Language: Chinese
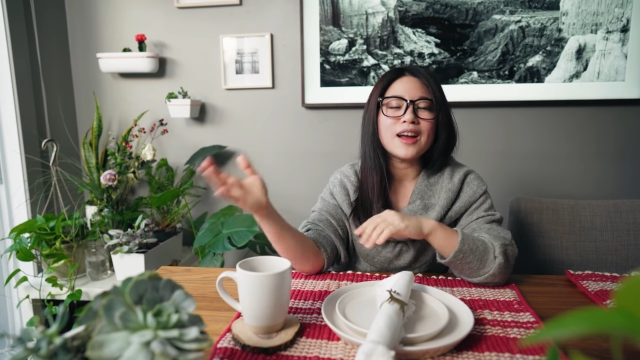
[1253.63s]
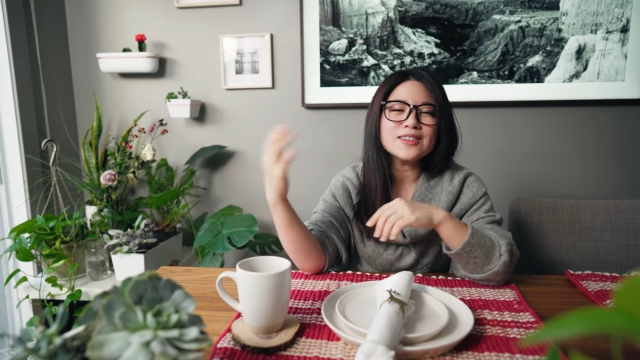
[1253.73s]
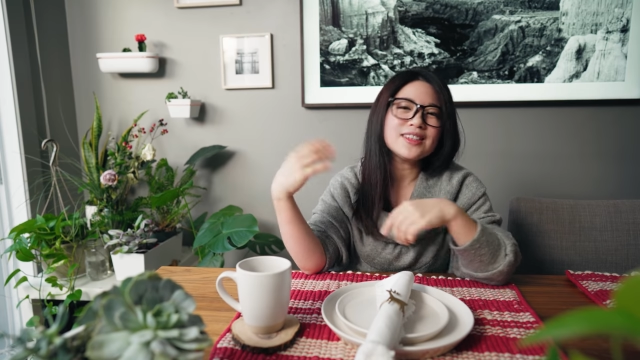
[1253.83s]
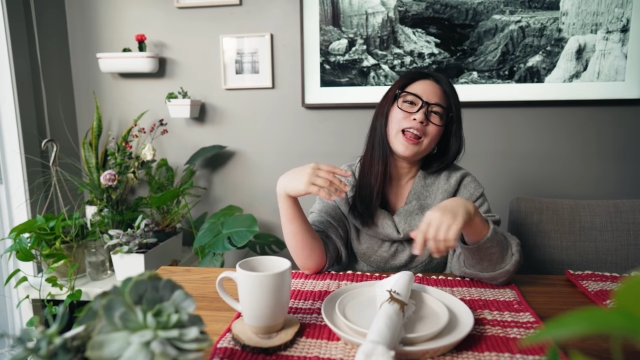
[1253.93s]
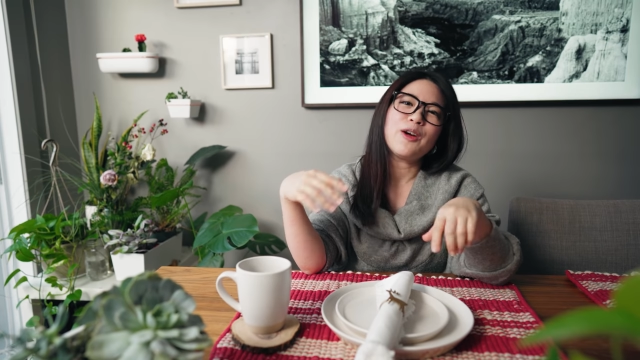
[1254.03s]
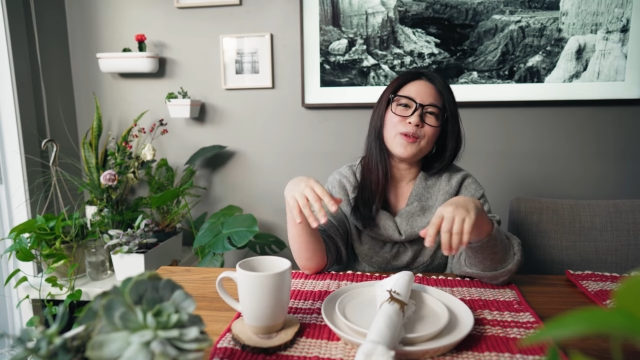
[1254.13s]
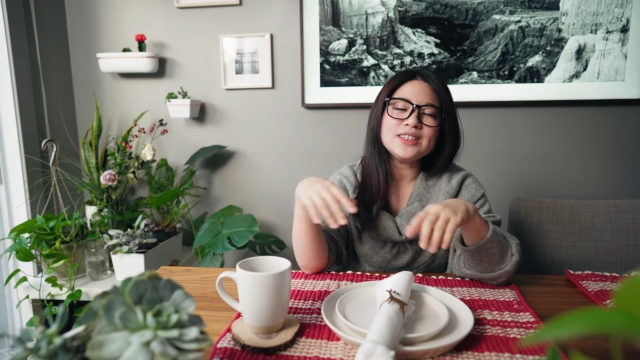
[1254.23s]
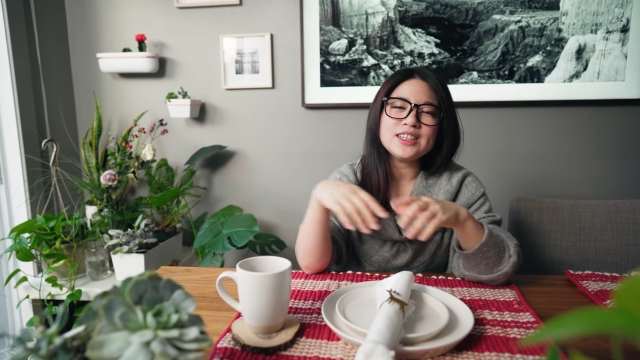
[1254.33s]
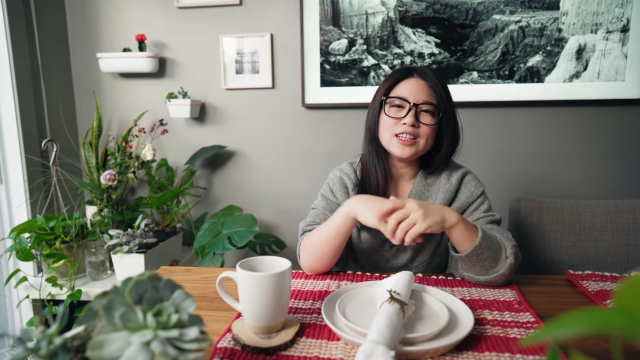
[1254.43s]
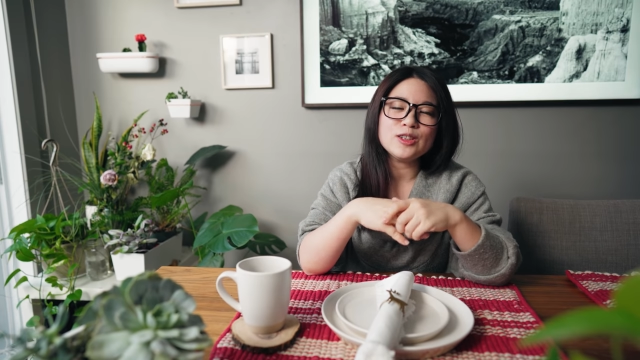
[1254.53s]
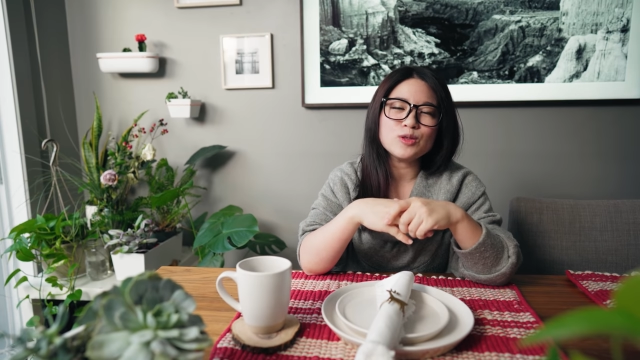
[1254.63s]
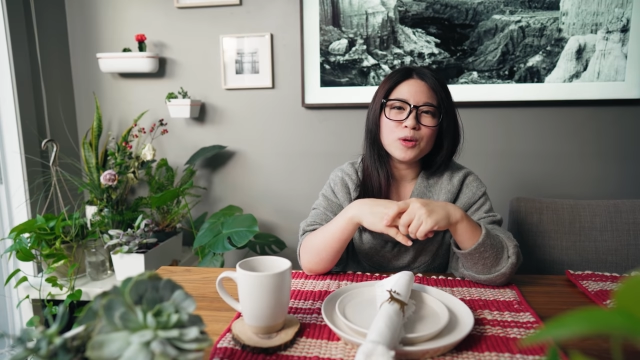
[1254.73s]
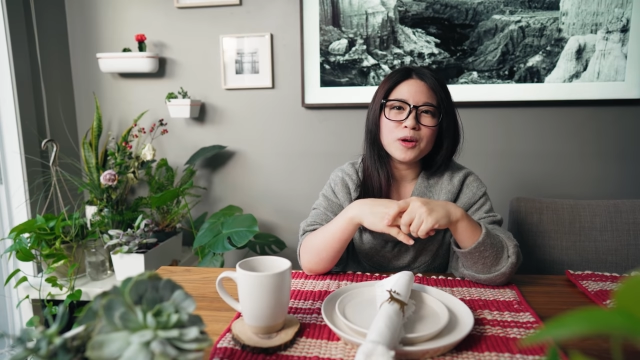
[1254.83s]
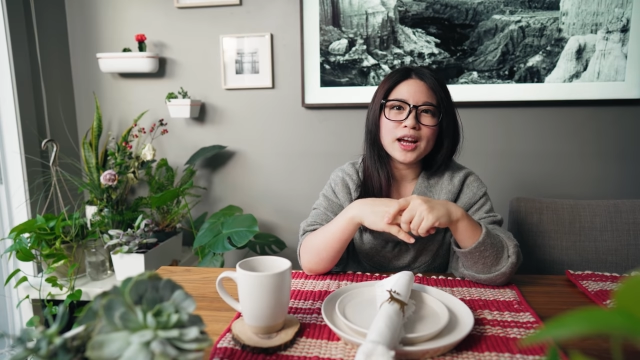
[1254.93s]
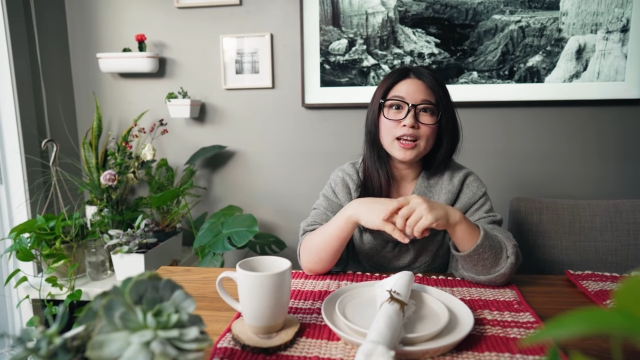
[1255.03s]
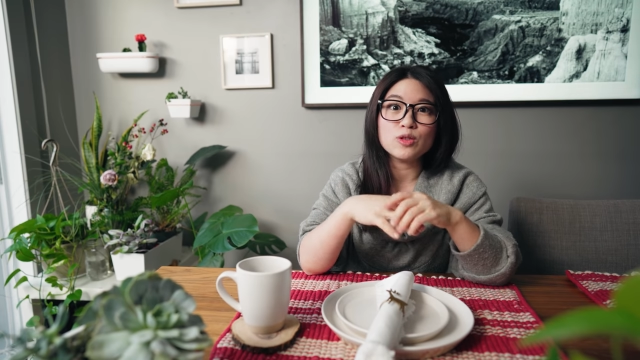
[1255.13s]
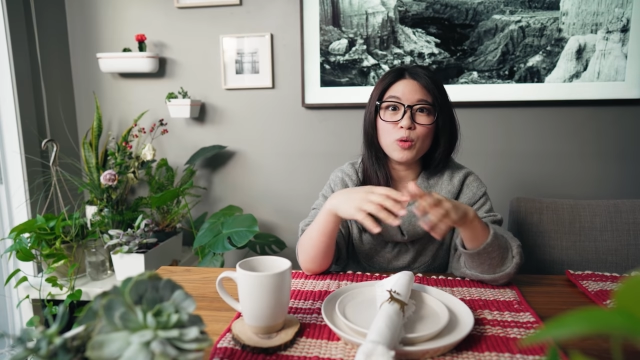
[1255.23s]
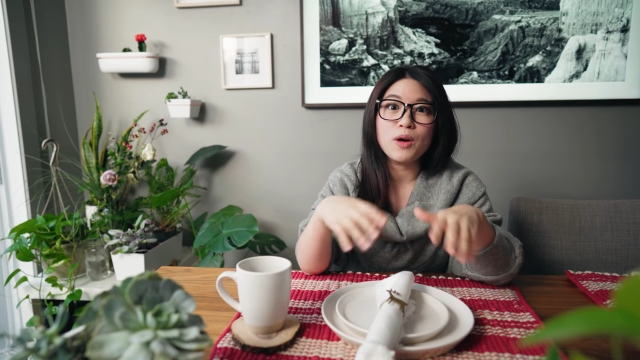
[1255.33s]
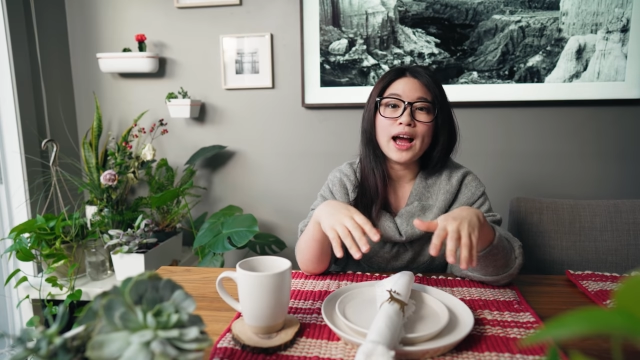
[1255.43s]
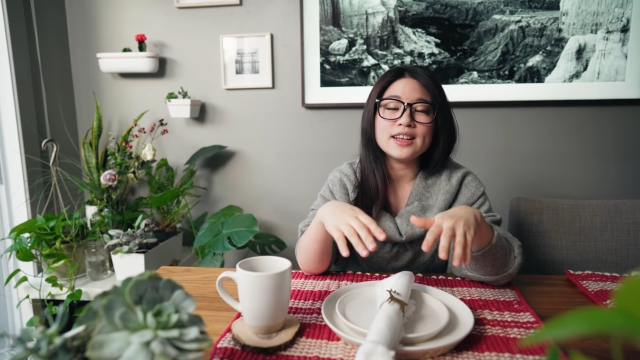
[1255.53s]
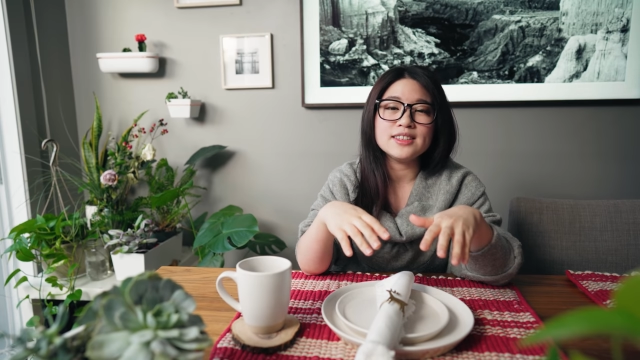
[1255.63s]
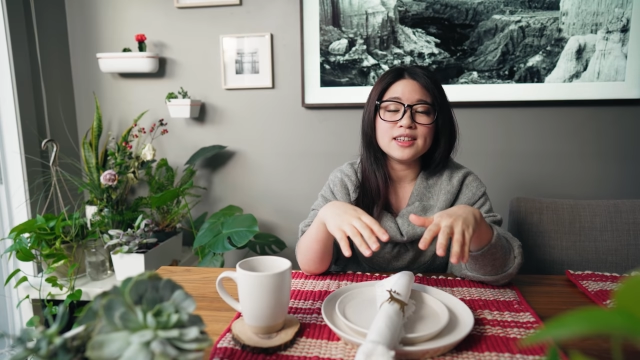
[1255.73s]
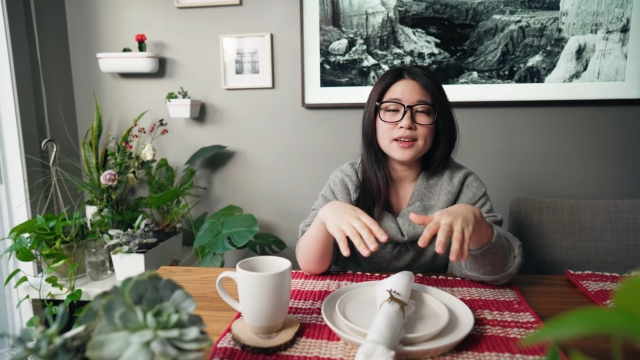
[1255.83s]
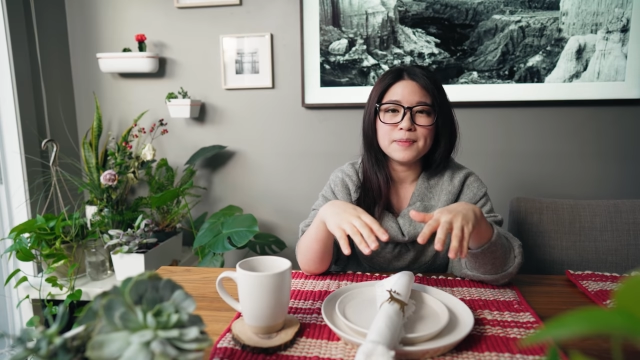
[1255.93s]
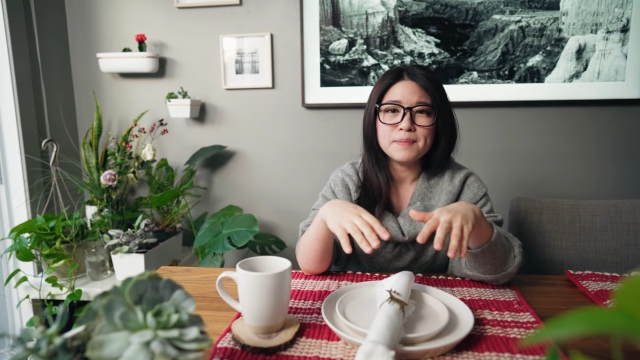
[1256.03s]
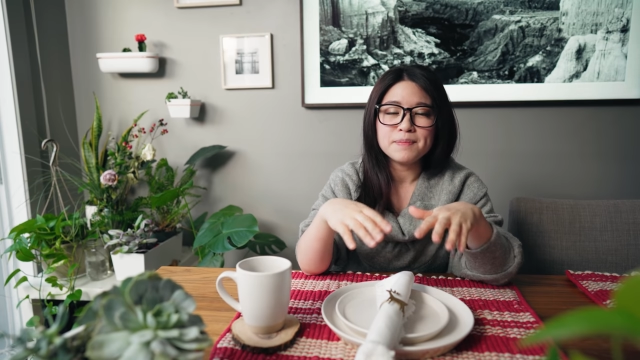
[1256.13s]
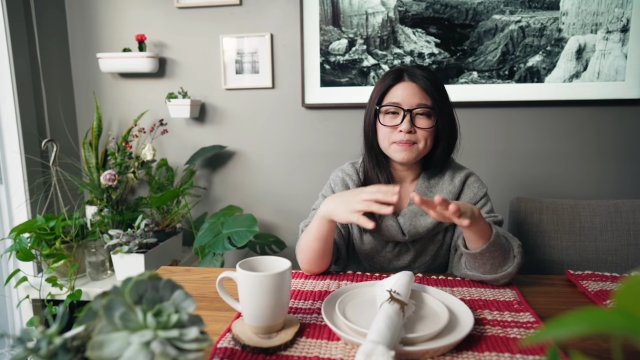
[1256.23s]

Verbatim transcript: 然后再来，我建议说可以多看一些